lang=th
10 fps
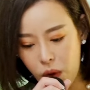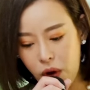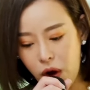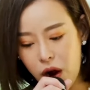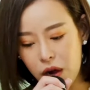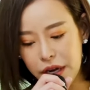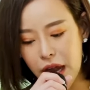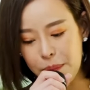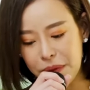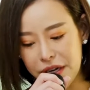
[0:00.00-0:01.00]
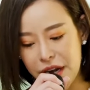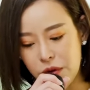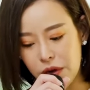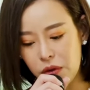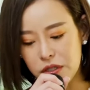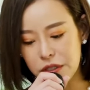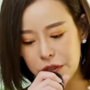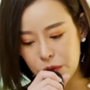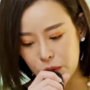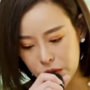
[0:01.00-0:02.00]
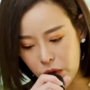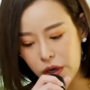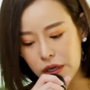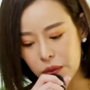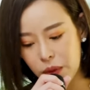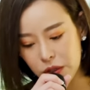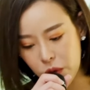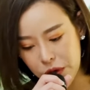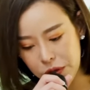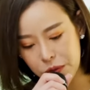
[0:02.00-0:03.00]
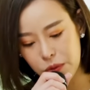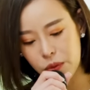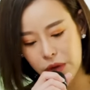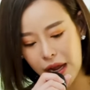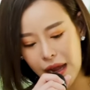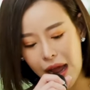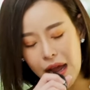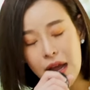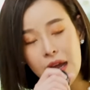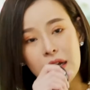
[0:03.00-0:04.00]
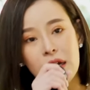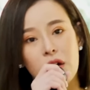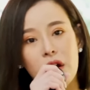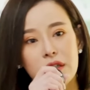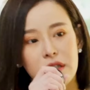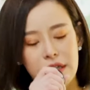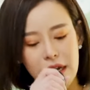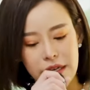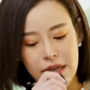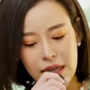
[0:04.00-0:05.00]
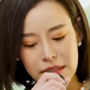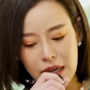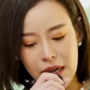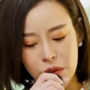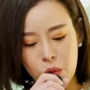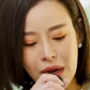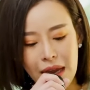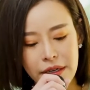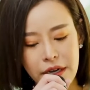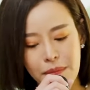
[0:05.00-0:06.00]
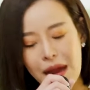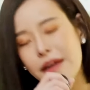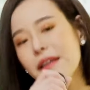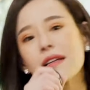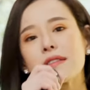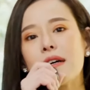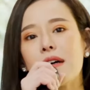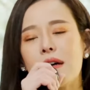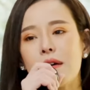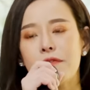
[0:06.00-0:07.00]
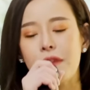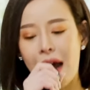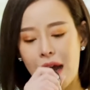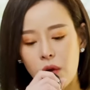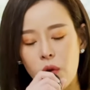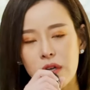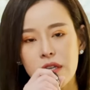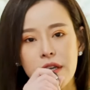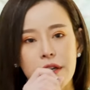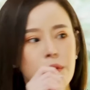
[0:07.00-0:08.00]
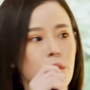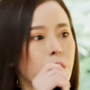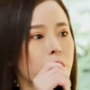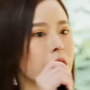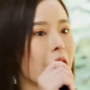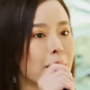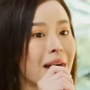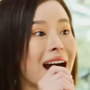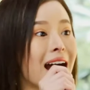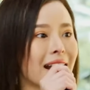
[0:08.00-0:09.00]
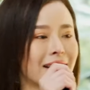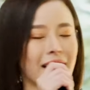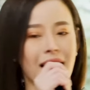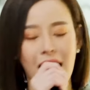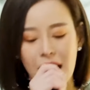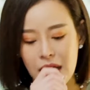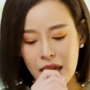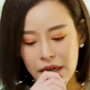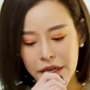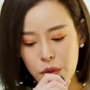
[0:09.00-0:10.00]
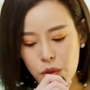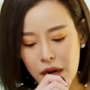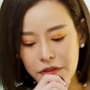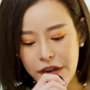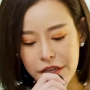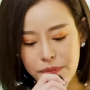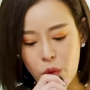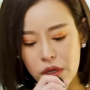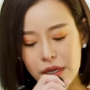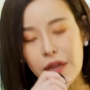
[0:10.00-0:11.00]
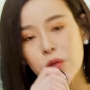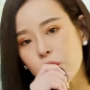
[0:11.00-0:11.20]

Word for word: วข้อนะคะประเด็นของเราคืออยู่ทนหรือว่าทนอยู่นะคะก่อนอื่นเนี่ยหนิงอยากจะทุกครั้งที่หนิงมาหนิงอยากจะฝากคนที่ดูอยู่ทางบ้านนะคะที่ดูทาง เฟซบุ๊ก หรือทาง ยู